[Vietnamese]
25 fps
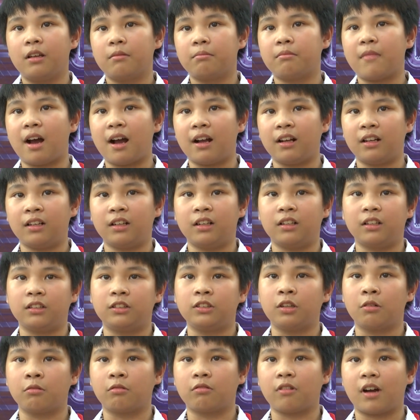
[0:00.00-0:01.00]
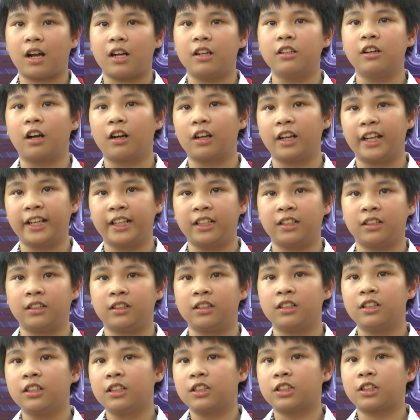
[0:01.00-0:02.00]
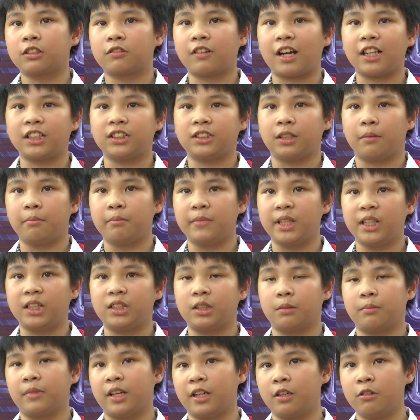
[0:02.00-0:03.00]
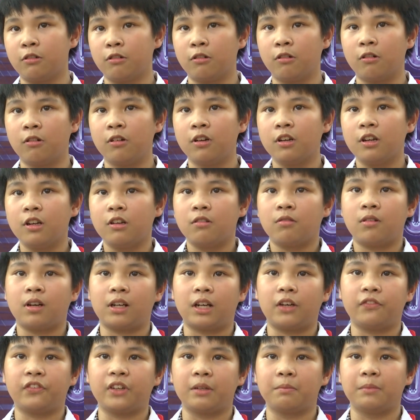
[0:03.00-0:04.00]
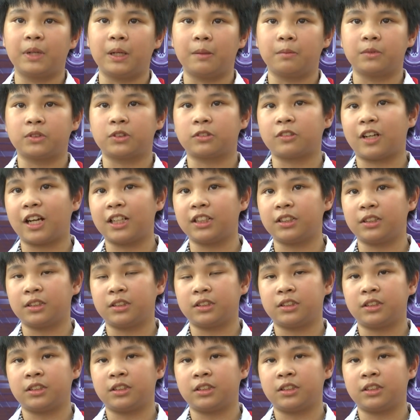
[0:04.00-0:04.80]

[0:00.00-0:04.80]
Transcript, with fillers: bằng thông qua đường link scratch.mit.edu và là phần mềm Scratch